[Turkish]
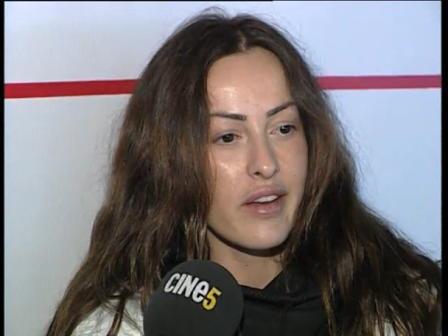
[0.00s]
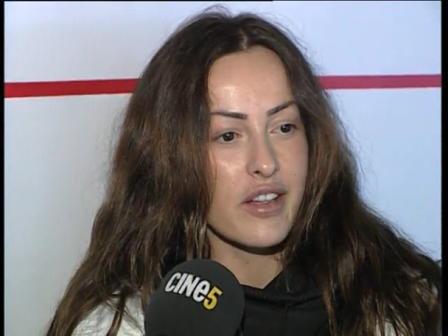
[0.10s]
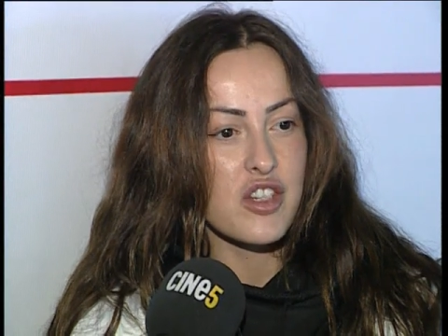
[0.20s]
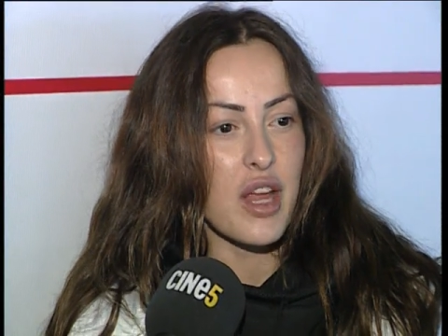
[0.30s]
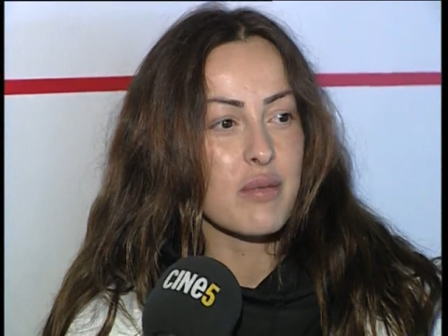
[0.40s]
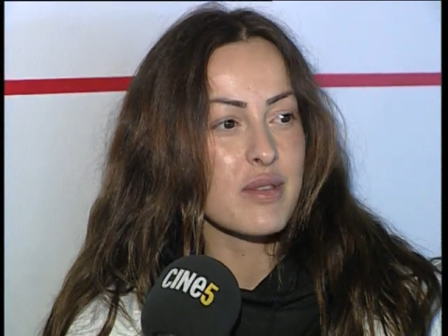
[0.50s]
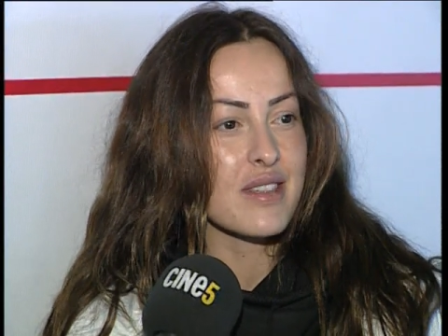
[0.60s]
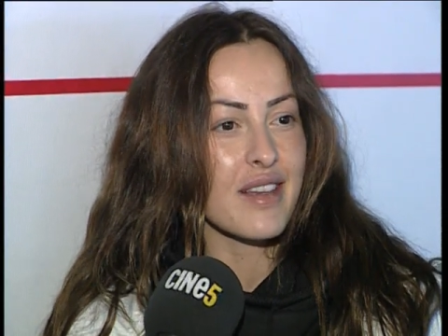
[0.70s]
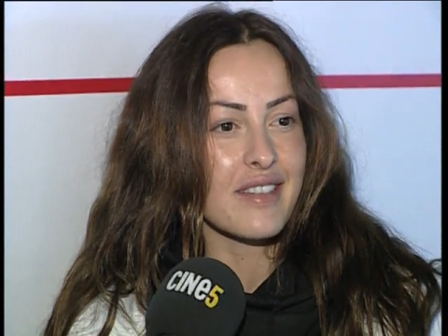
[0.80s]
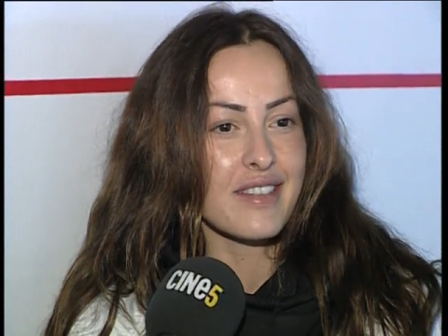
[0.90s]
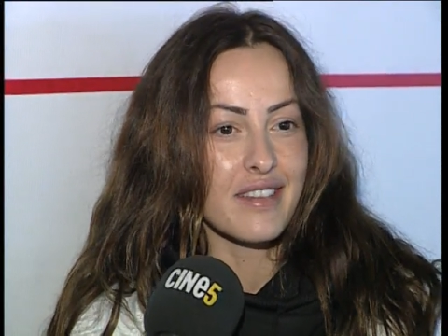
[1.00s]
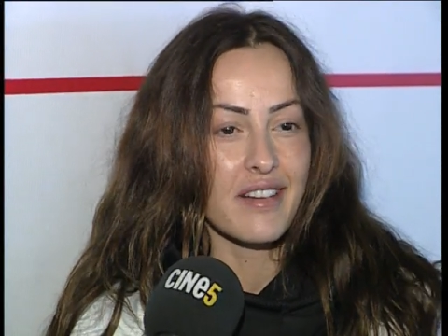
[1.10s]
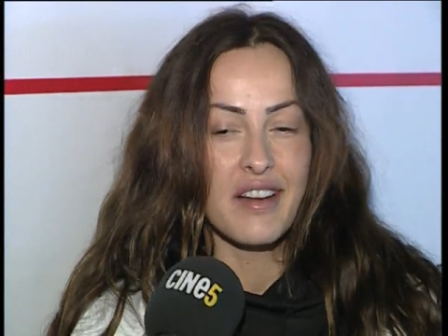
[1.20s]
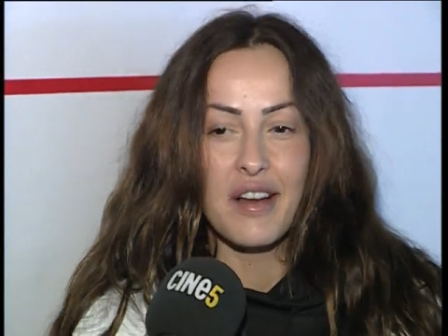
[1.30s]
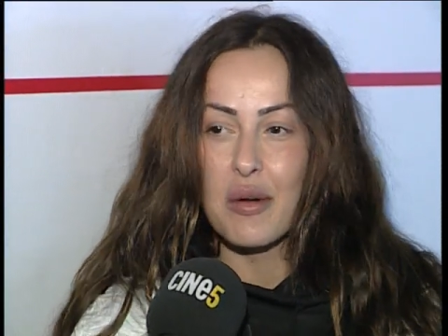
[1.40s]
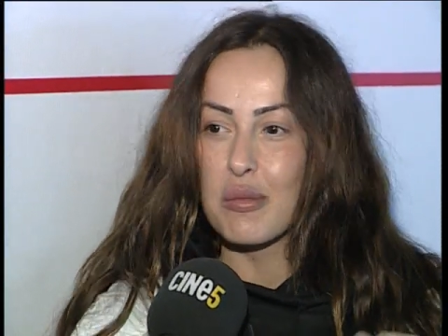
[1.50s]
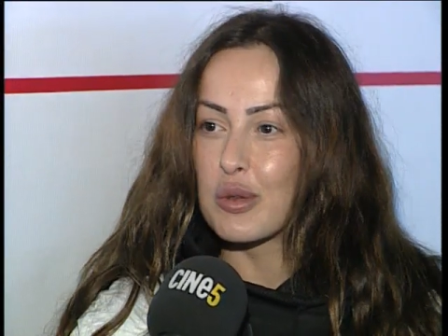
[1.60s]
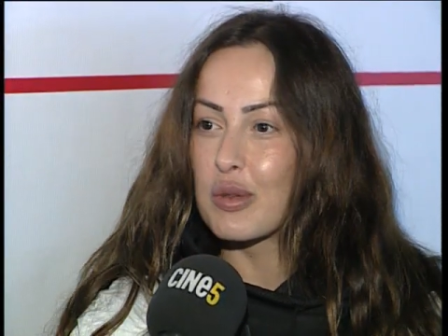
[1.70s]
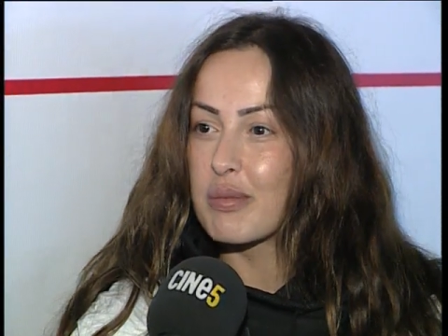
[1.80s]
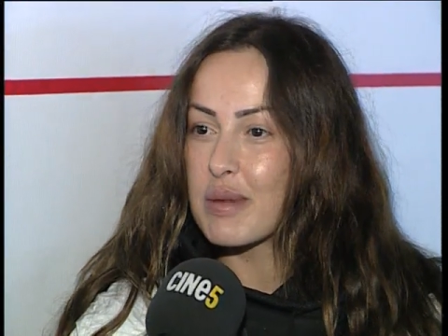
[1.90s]
şemsiyesi
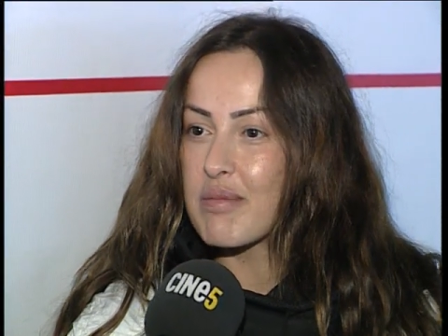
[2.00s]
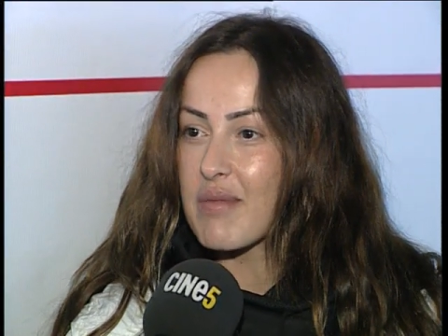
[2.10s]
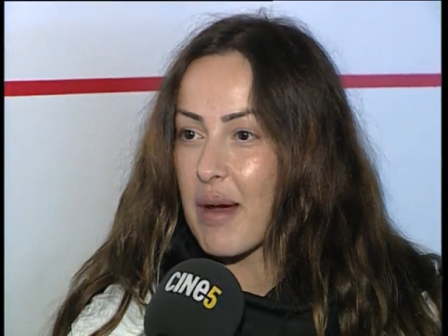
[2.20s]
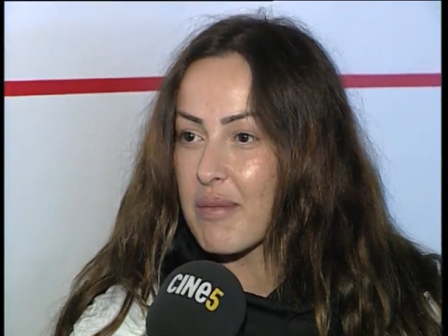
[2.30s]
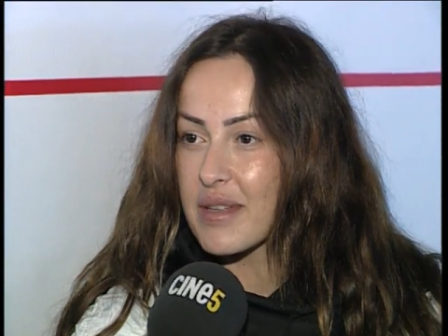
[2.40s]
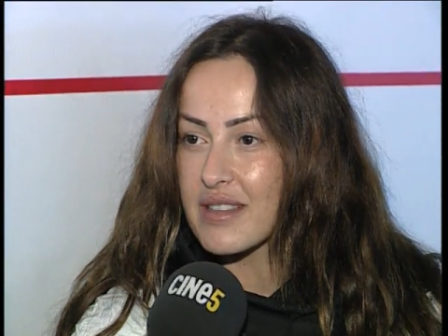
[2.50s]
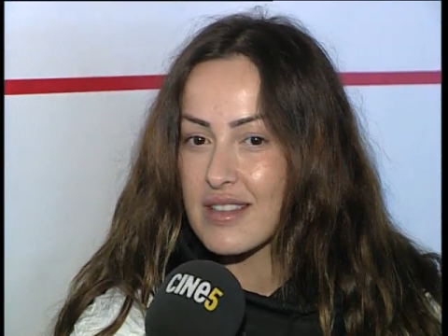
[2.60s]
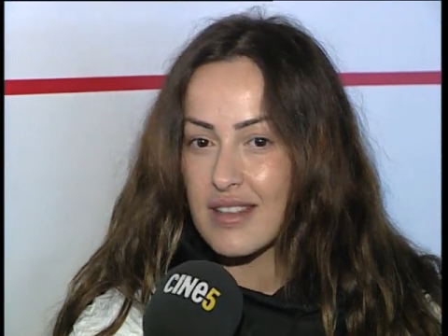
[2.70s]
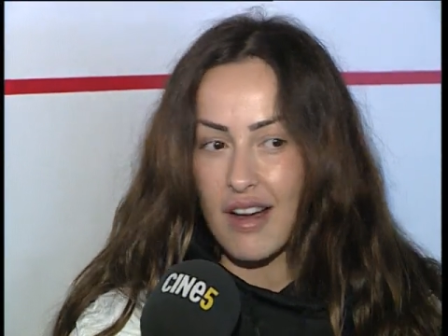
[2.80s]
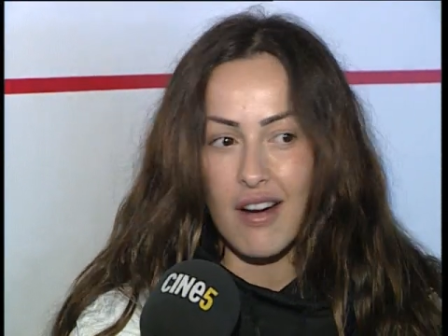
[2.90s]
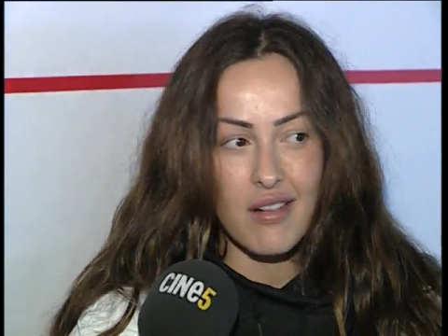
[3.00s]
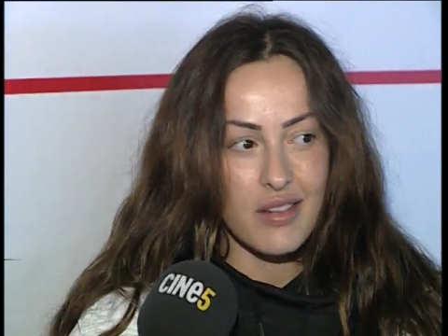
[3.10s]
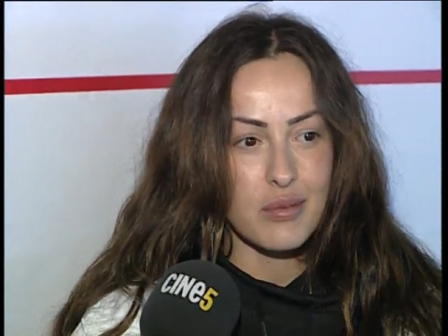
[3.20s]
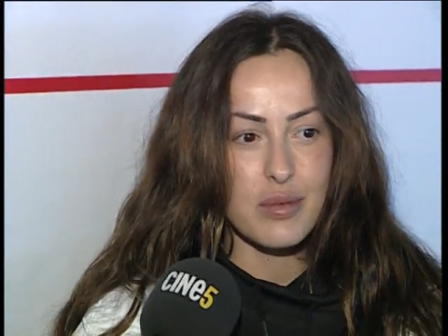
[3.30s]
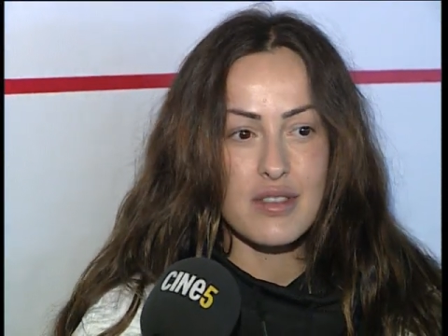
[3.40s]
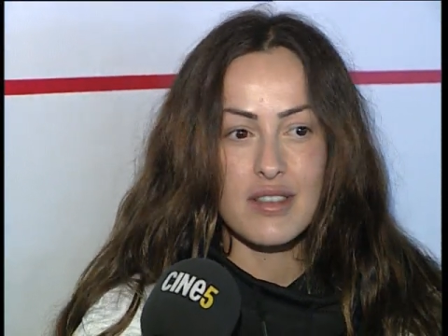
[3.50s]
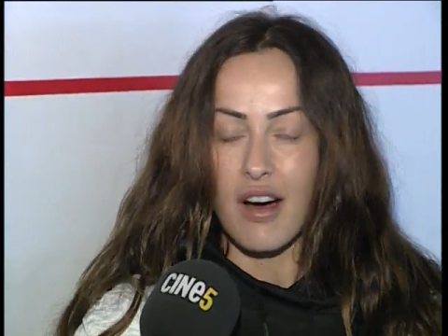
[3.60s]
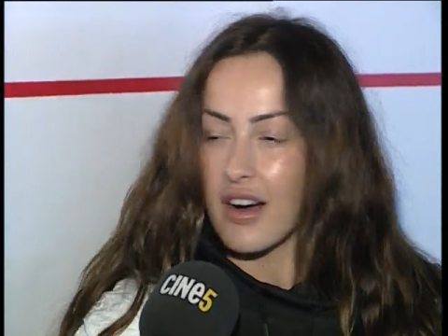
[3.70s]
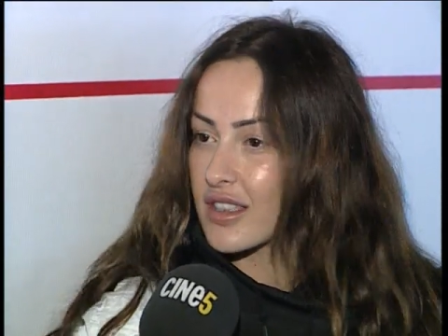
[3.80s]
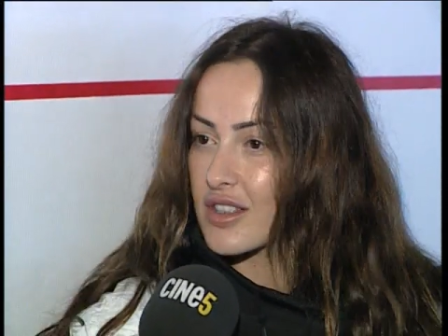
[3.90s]
bunun bilmem nesi ya biz
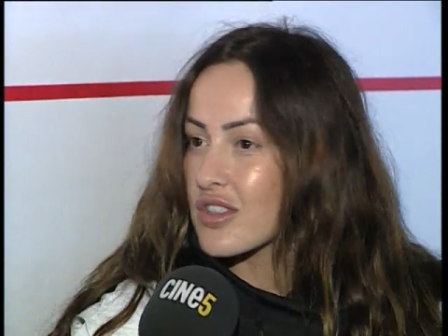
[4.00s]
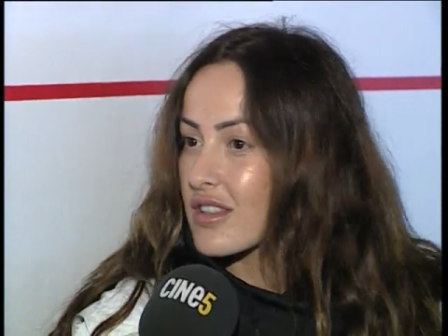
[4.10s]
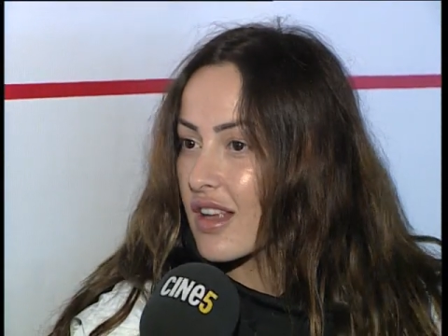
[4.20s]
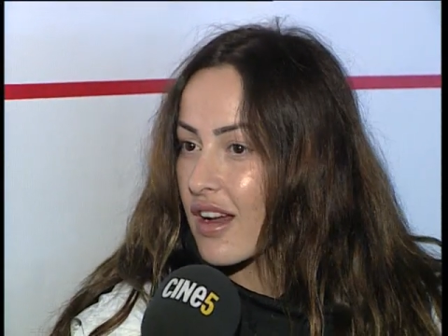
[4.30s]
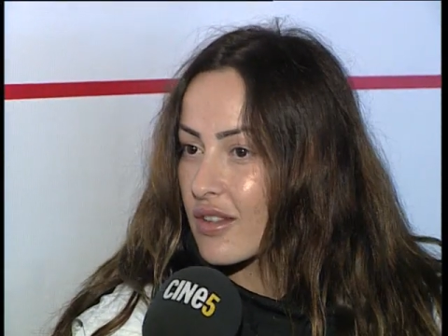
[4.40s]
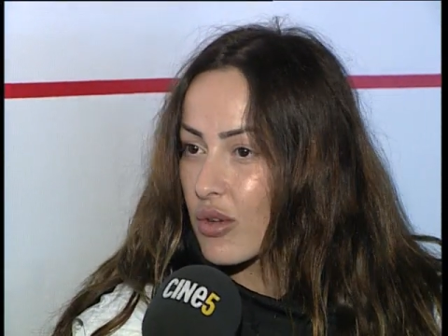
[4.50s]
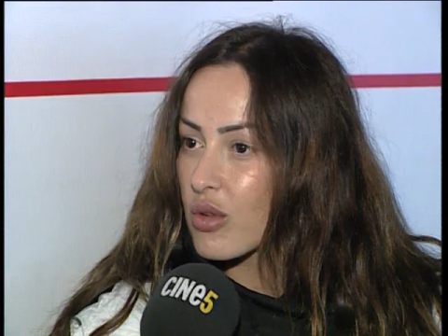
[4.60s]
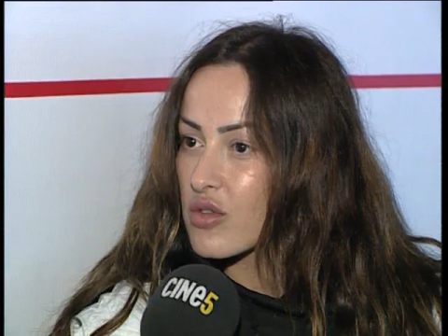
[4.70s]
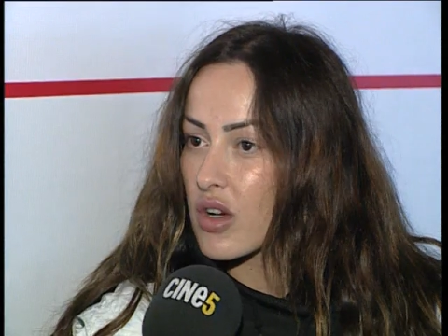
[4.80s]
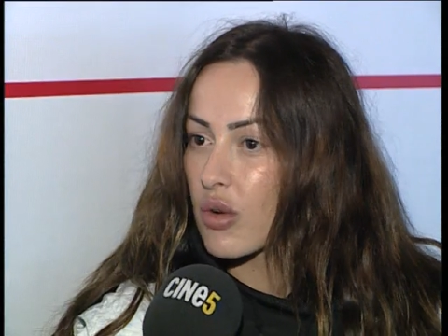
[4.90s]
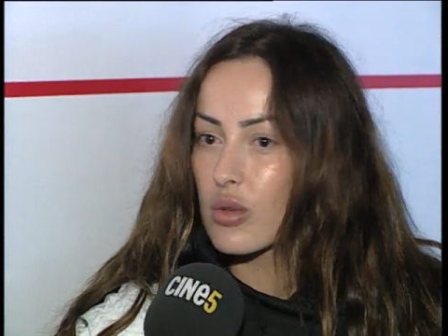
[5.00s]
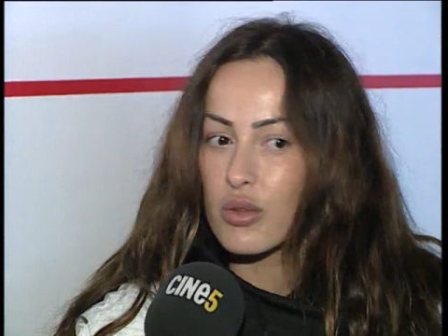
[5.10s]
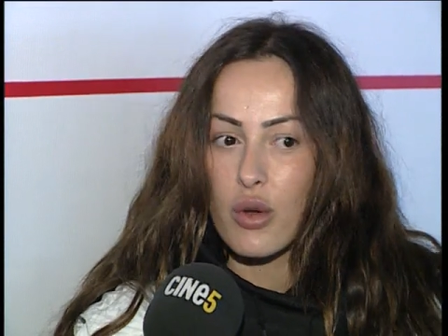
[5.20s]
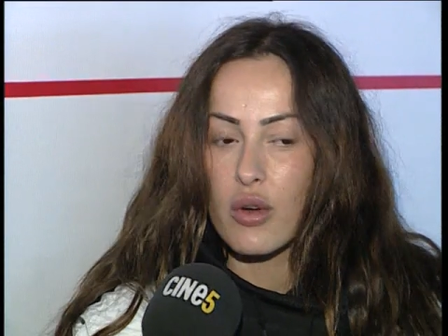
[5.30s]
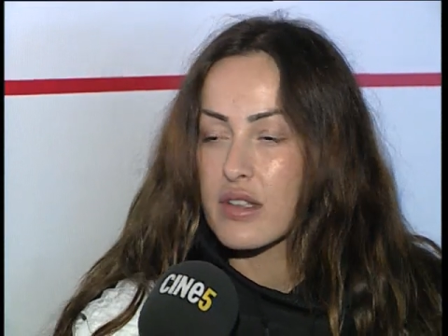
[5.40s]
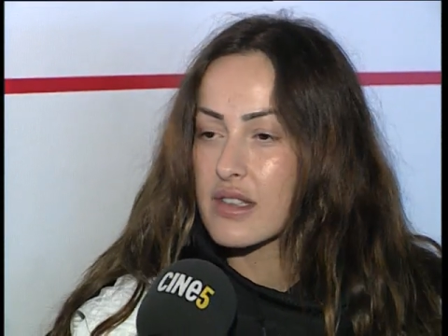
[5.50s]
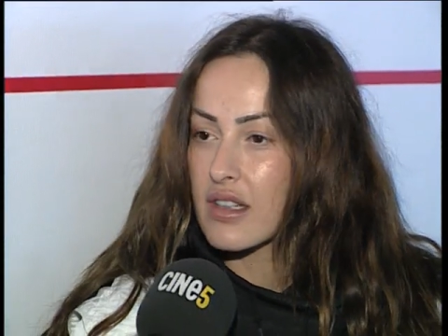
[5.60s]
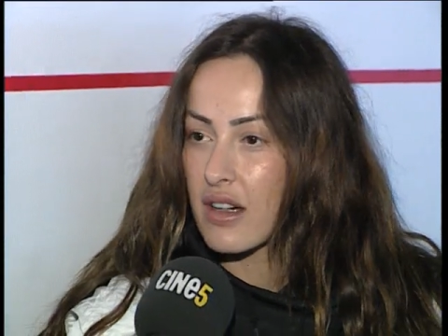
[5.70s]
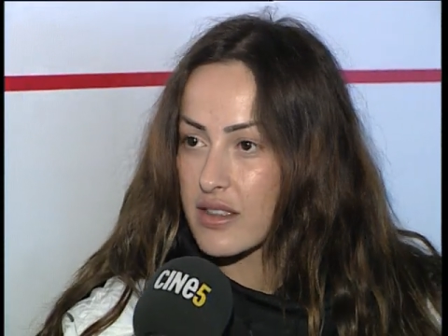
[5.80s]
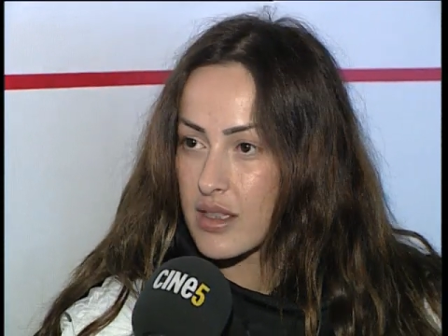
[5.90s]
kardeşiz yani ne olacak? Onun
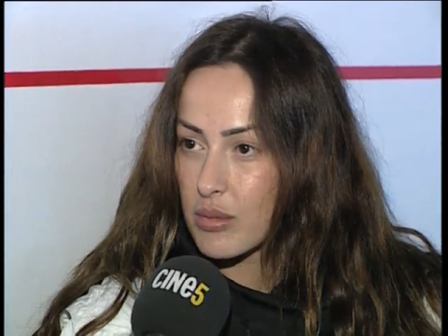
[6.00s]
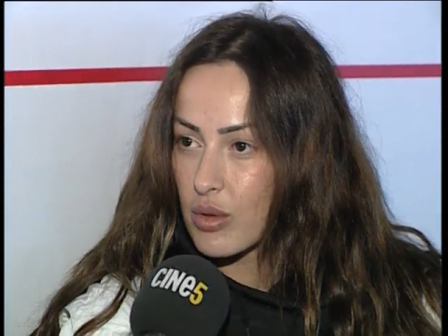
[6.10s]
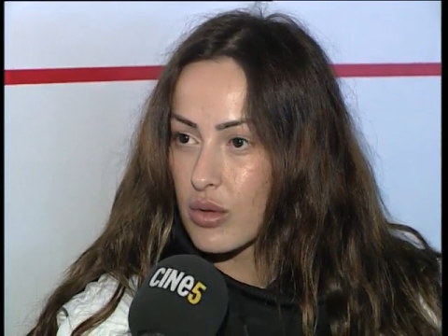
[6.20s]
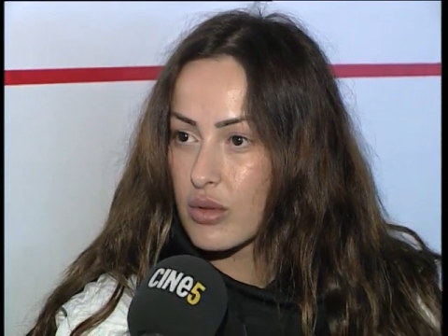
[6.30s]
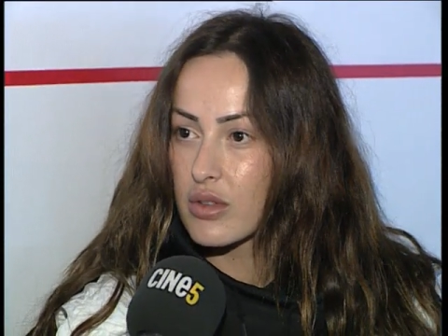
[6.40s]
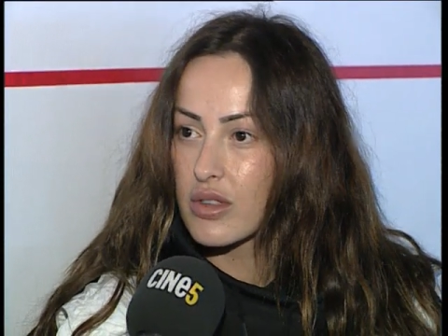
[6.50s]
gölgesine kalsam ne olur?